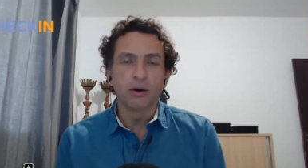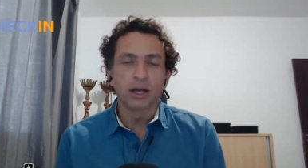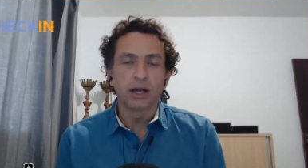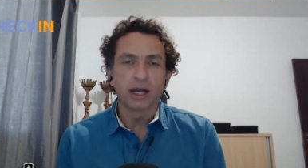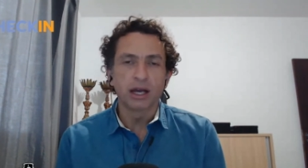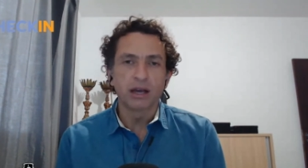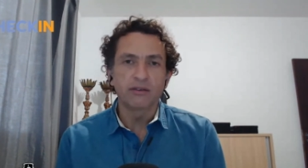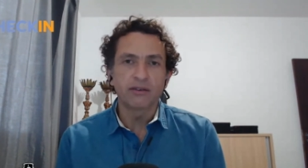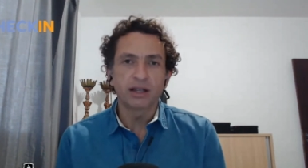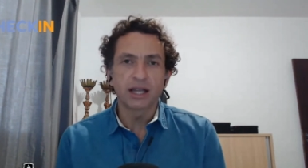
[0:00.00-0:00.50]

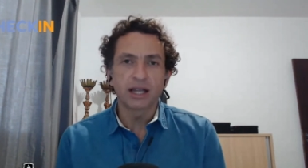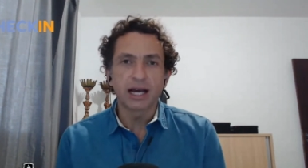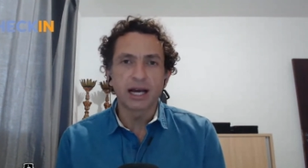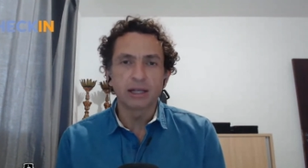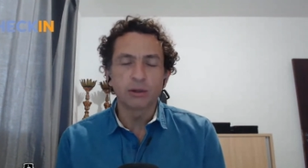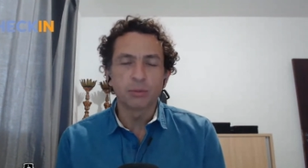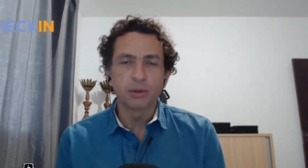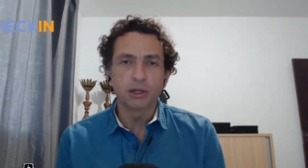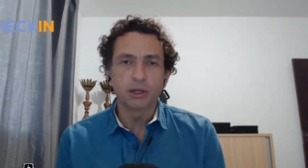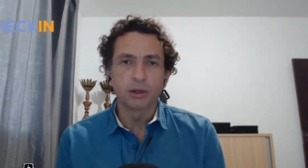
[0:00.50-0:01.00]

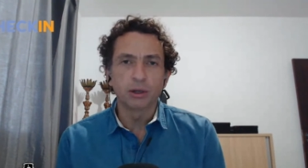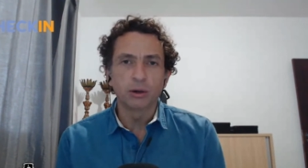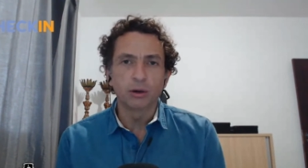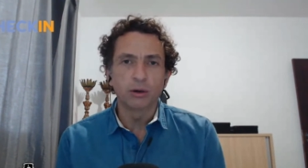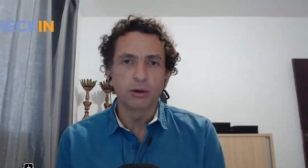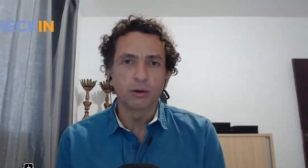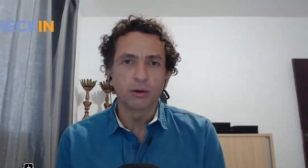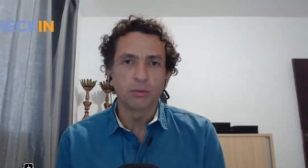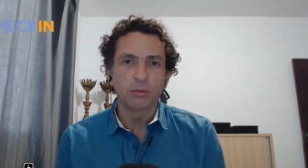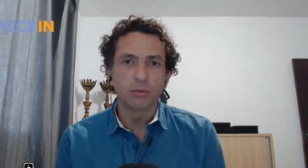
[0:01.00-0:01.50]
revelado
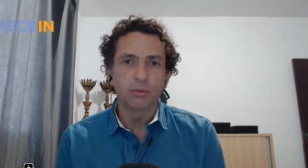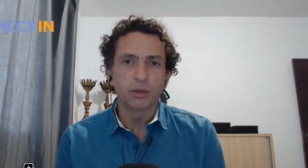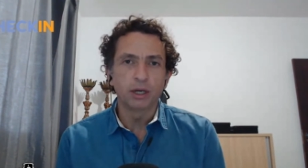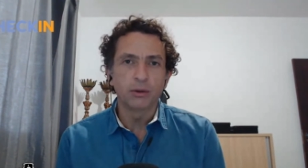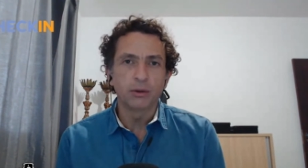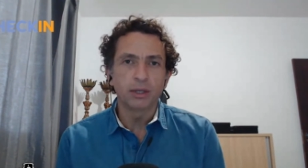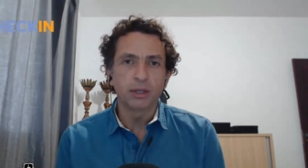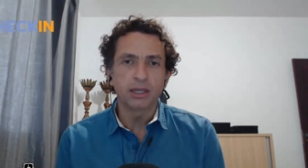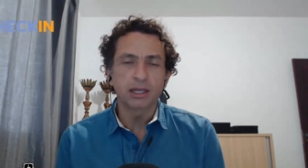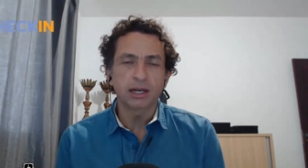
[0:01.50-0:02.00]
pelo,
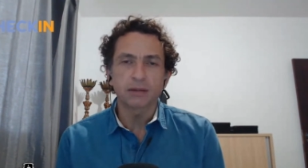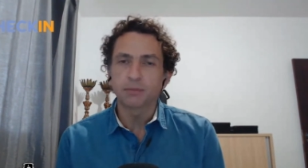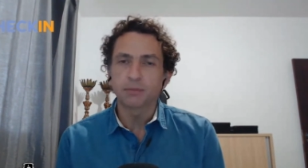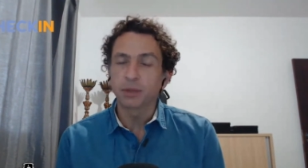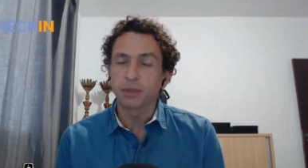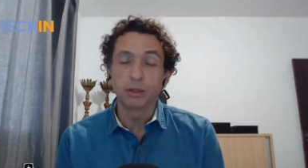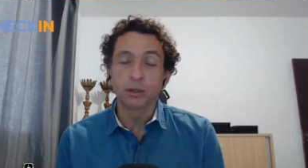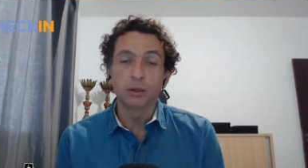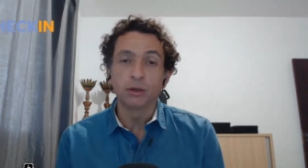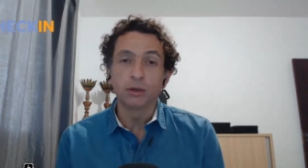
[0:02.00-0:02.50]
pelo, Inter,
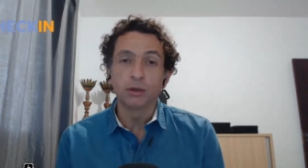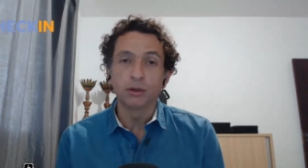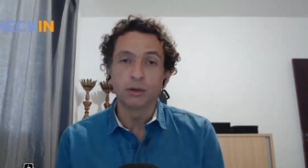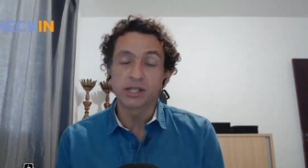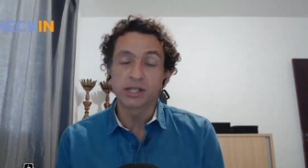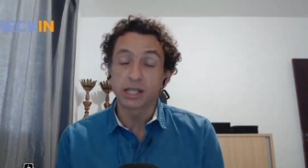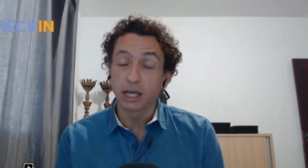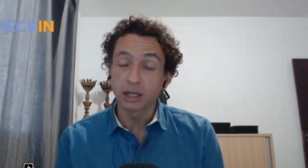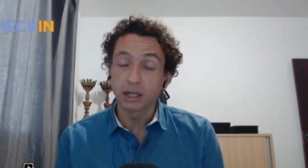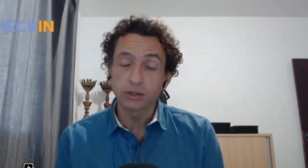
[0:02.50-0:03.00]
pelo
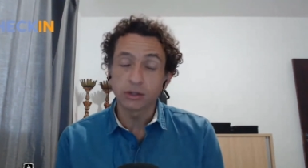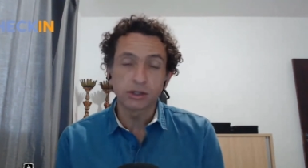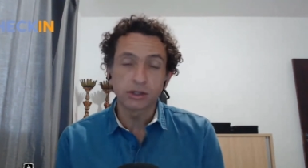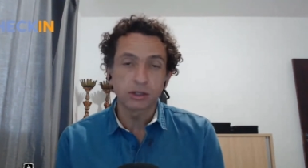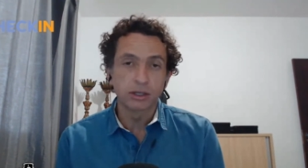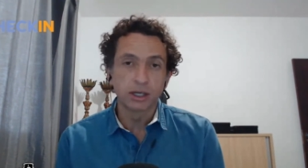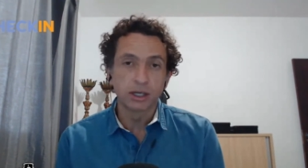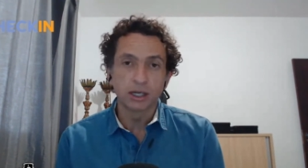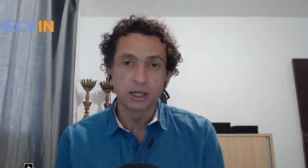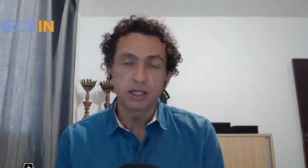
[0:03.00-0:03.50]

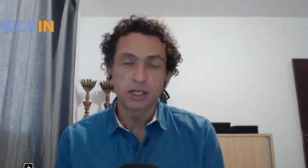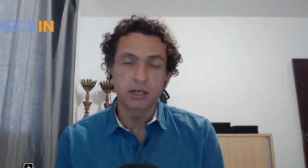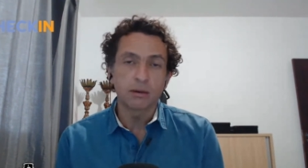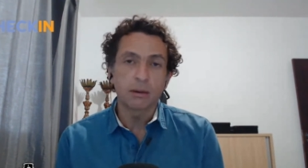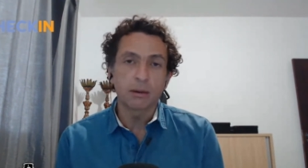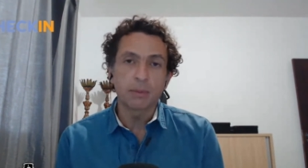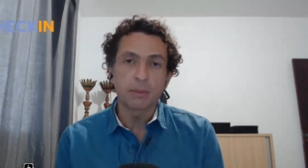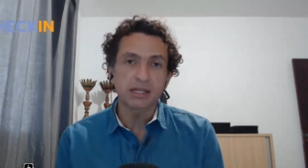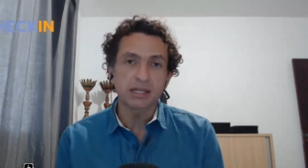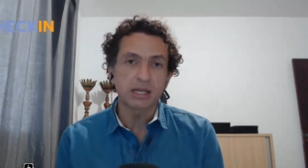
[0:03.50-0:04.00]
Santos, que tinha
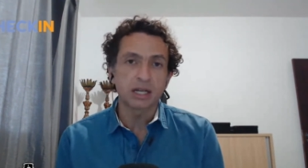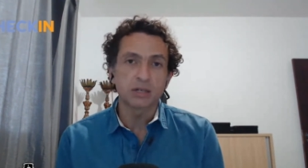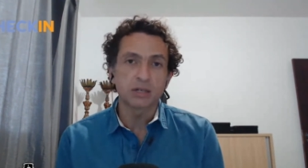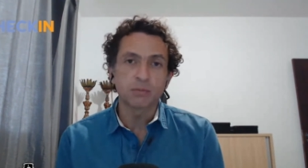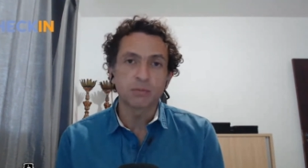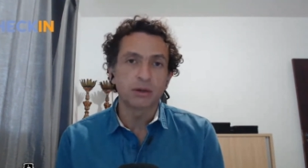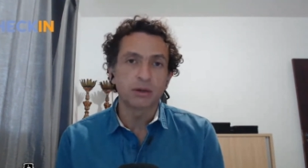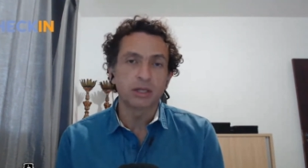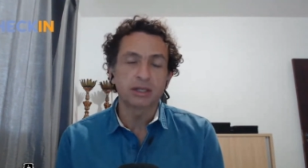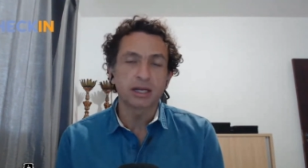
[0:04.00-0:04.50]
uma passagem
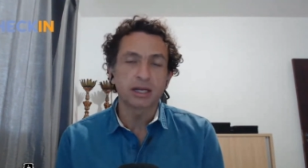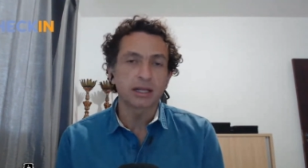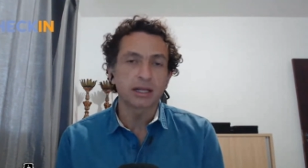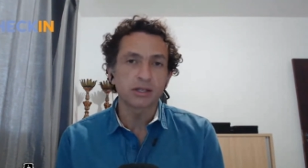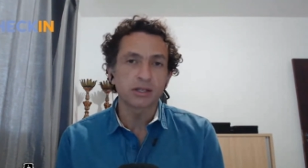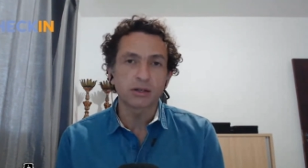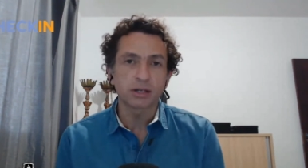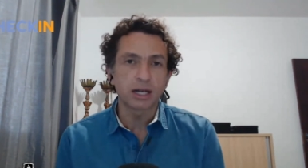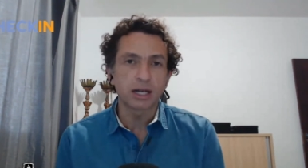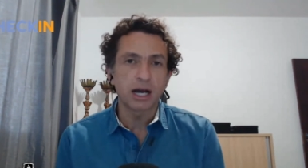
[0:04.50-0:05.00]
pelo
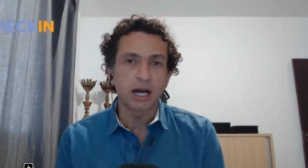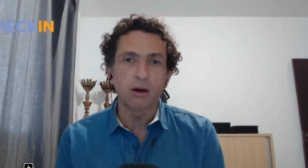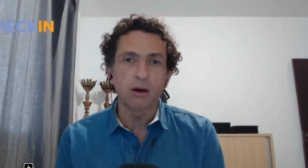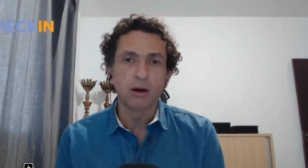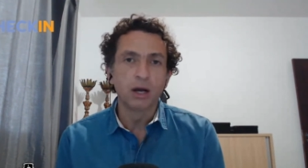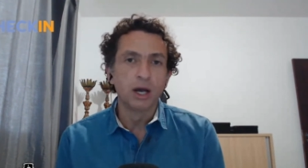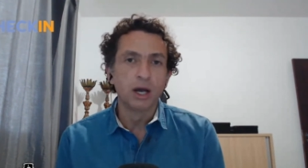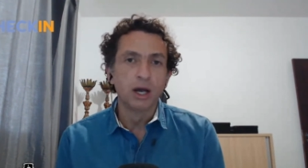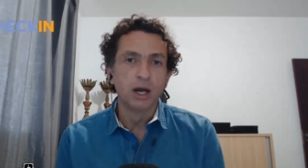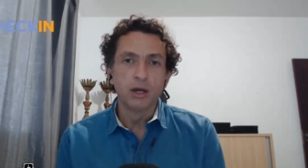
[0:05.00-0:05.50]

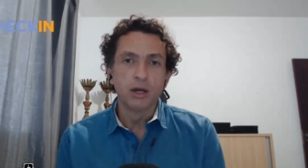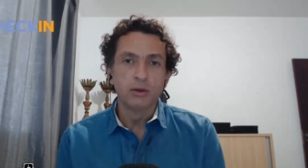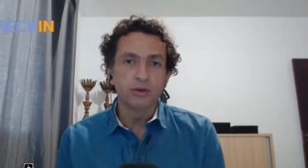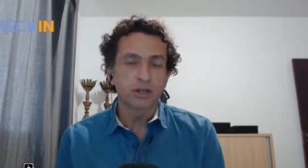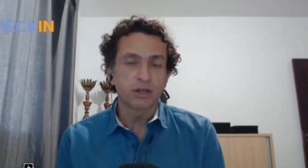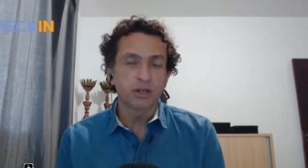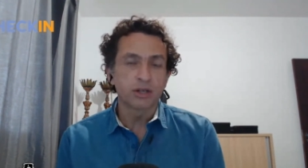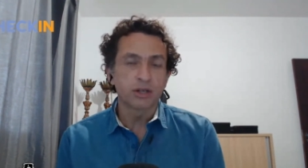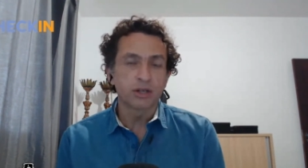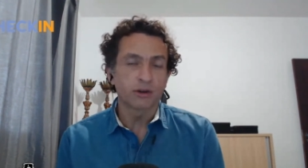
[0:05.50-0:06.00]
Internacional,
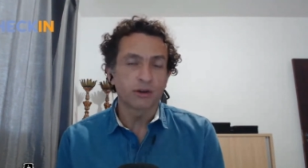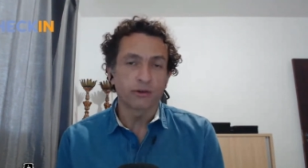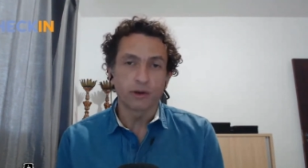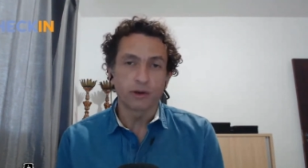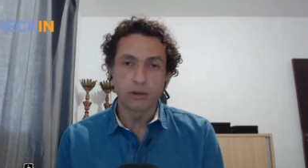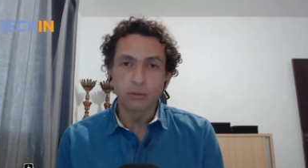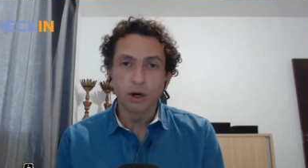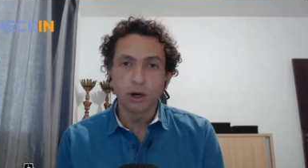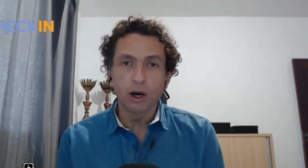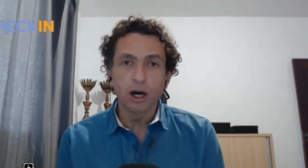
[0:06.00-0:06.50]
já
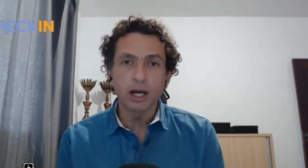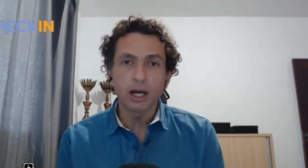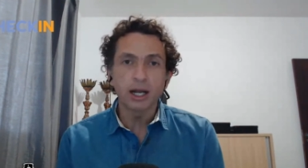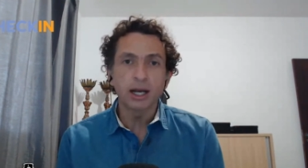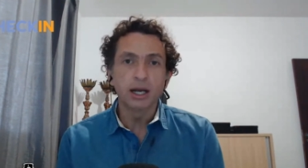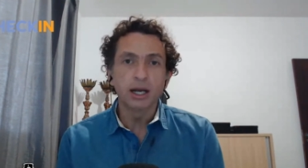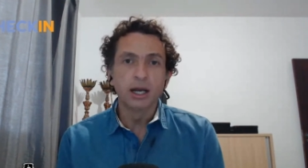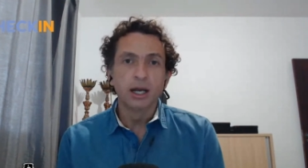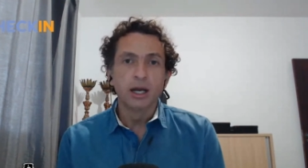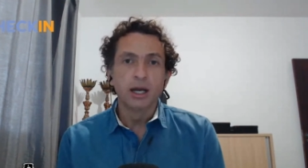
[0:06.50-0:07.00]
foi
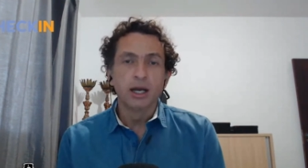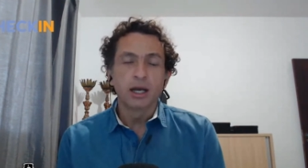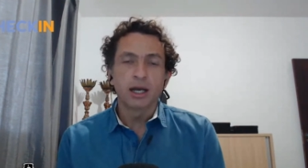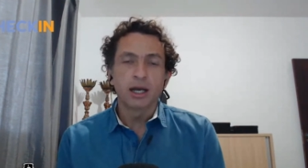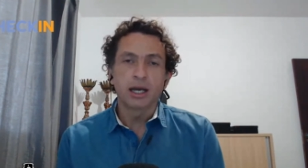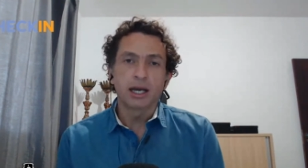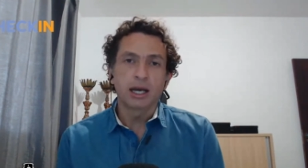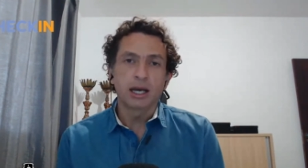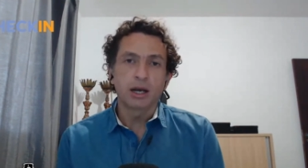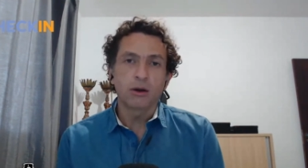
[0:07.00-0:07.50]
embora,
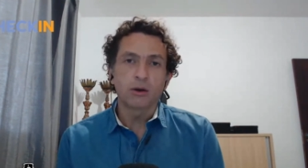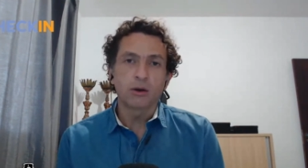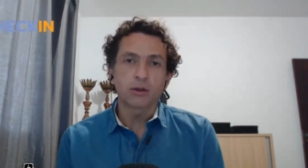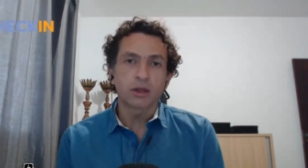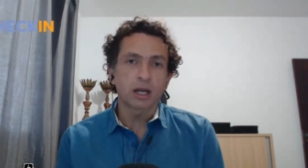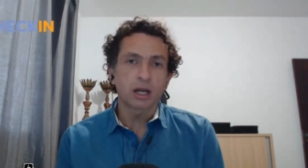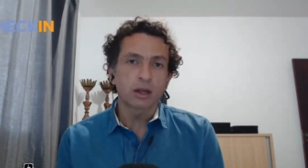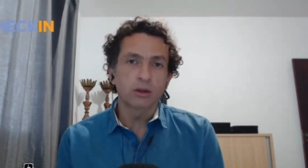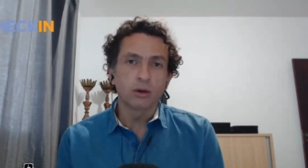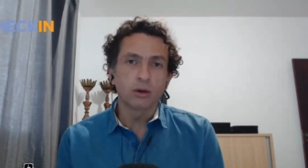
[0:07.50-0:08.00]
é,
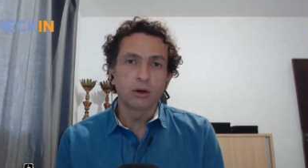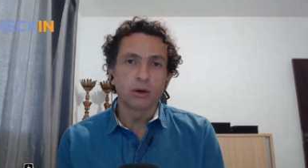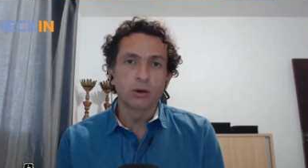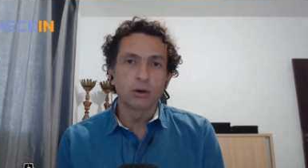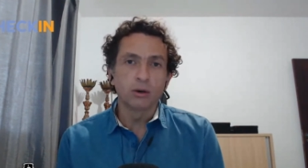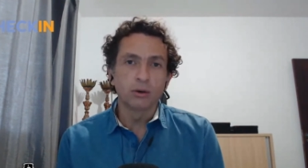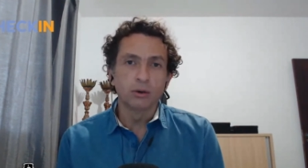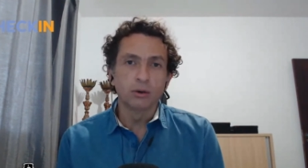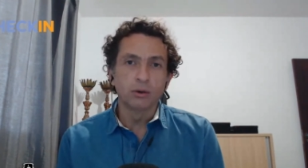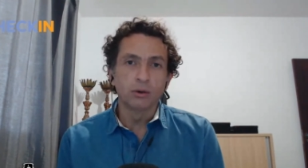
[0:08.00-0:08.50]

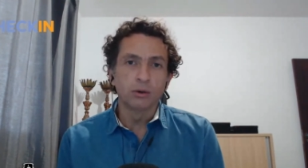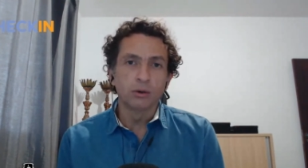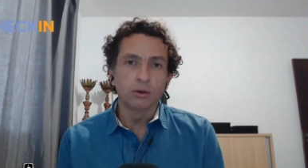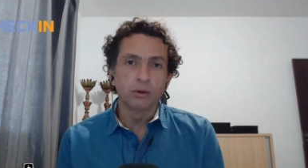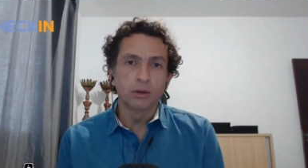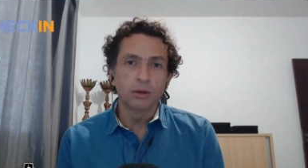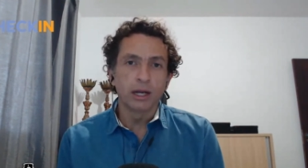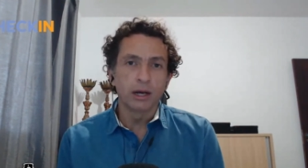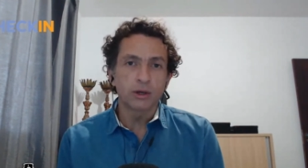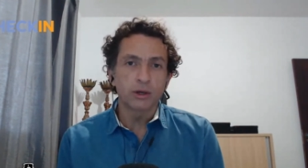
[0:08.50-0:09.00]
contratou
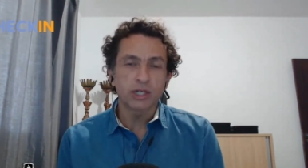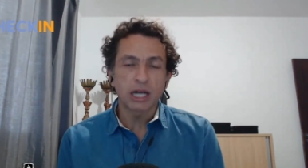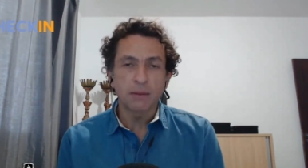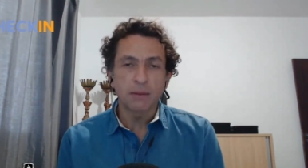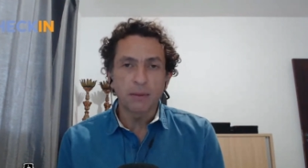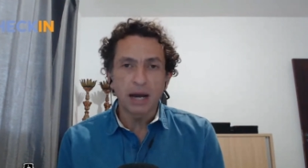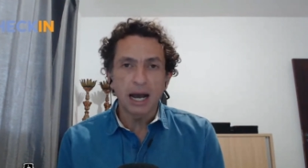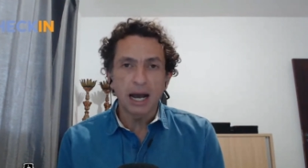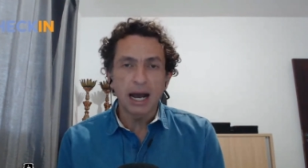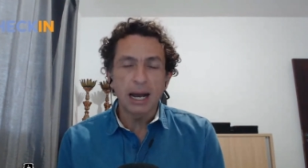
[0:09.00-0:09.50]
o Léo
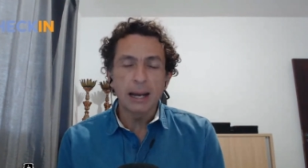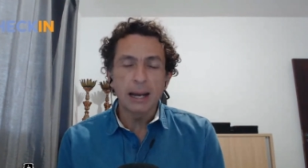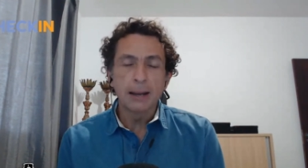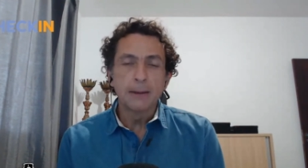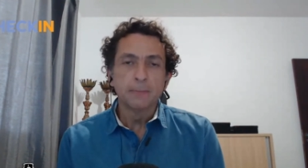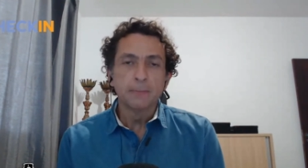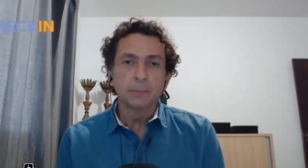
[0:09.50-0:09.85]
Jabá,